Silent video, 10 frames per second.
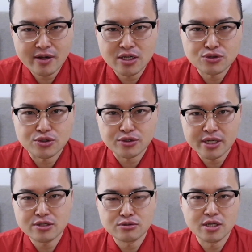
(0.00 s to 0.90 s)
Eleven 所
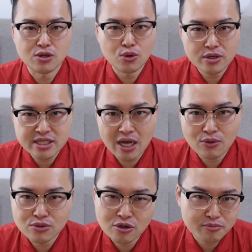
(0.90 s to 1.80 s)
推出的锅烧
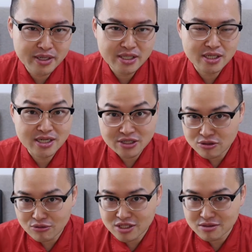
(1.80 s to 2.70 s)
乌龙面的冷
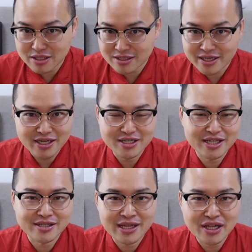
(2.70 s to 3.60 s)
冻食品的一个
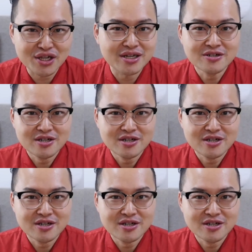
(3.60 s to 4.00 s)
简单的